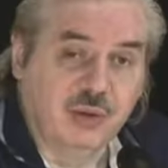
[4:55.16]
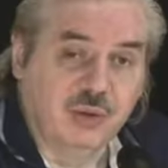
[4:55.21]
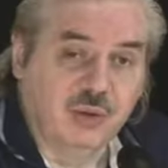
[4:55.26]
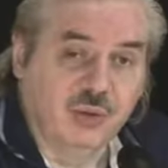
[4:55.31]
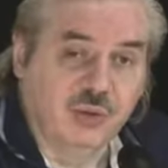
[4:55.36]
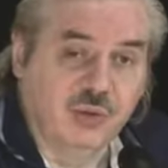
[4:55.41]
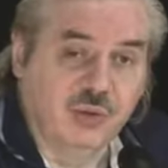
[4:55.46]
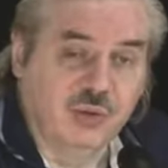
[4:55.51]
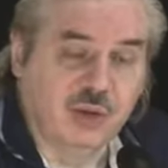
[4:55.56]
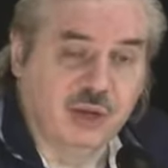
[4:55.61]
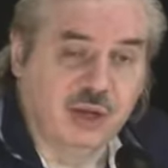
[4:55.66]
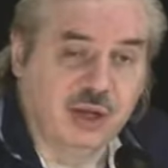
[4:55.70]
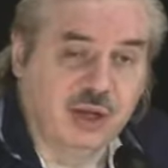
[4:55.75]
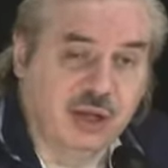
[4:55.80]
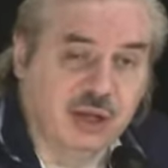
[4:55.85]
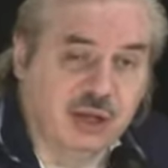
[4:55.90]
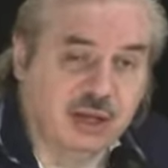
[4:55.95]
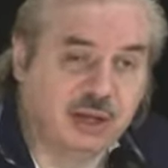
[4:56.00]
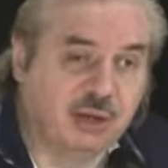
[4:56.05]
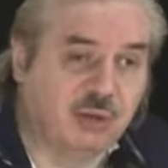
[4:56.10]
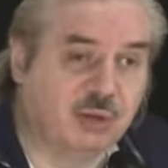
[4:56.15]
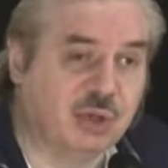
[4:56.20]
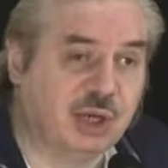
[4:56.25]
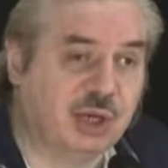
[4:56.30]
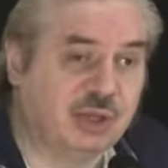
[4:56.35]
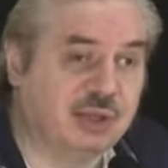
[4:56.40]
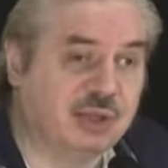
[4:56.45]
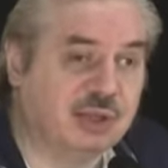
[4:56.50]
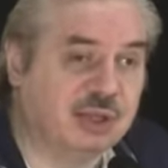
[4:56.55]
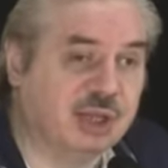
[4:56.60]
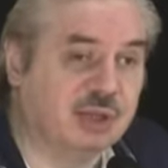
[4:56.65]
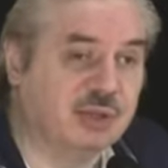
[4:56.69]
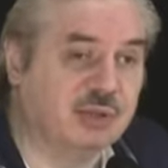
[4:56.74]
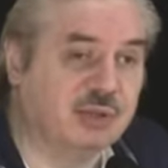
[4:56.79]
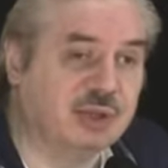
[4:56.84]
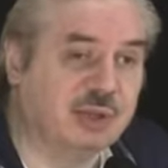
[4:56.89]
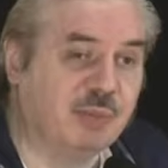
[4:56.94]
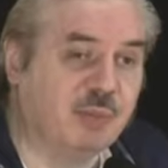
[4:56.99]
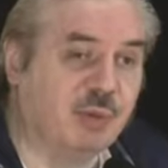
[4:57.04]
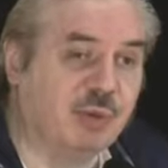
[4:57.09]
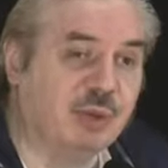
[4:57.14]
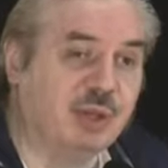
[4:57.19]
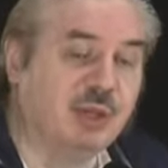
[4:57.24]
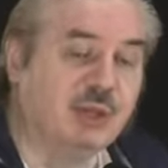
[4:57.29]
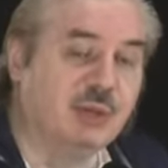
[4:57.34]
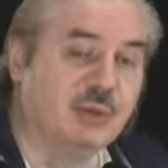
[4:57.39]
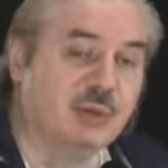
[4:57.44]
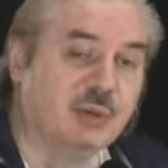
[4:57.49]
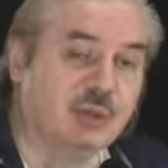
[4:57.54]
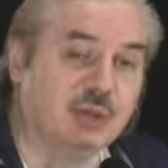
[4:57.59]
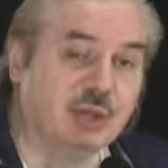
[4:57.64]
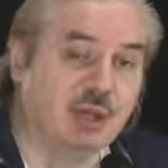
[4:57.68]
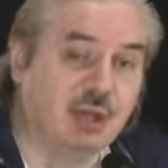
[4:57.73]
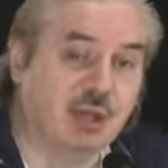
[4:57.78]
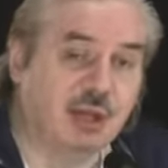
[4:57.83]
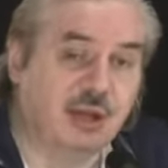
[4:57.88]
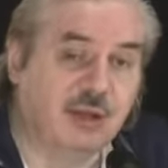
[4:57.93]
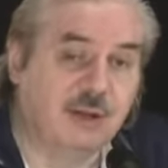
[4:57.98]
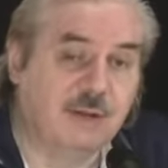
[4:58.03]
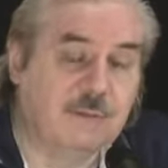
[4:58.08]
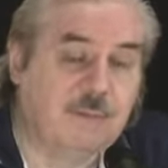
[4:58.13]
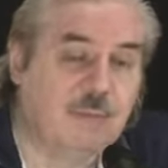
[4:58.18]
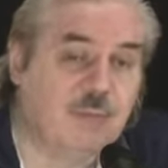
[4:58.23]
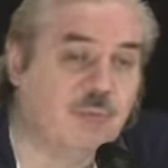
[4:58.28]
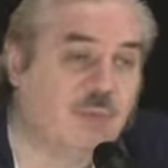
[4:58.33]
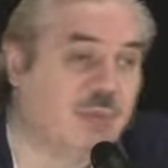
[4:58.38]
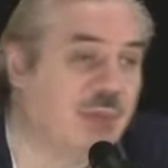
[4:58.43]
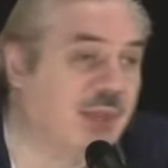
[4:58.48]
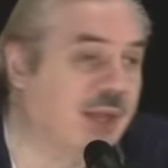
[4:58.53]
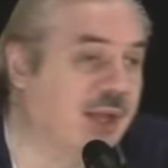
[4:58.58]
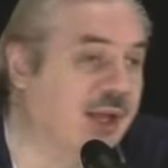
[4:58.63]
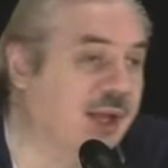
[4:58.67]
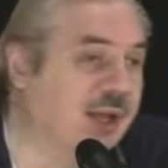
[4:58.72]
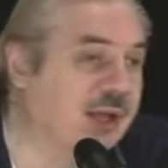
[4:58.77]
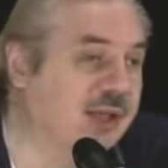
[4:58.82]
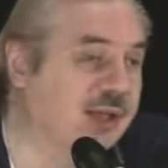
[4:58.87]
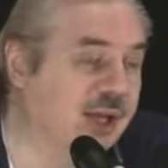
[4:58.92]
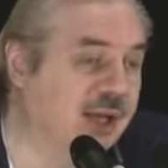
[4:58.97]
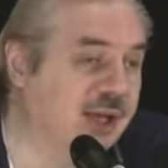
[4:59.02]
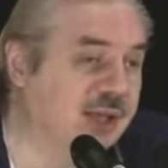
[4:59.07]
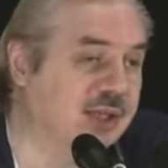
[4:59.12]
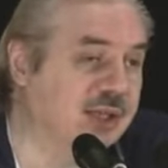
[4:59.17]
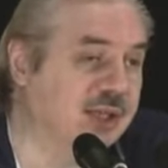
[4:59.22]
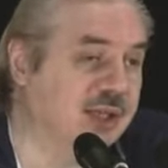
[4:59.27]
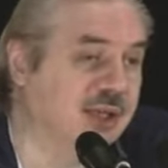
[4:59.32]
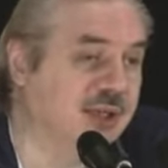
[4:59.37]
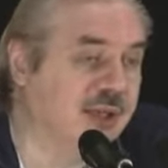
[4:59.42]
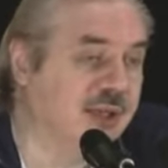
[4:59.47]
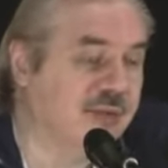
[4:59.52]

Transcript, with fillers: Ну, неужели считают, что все полные идиоты? Дальше.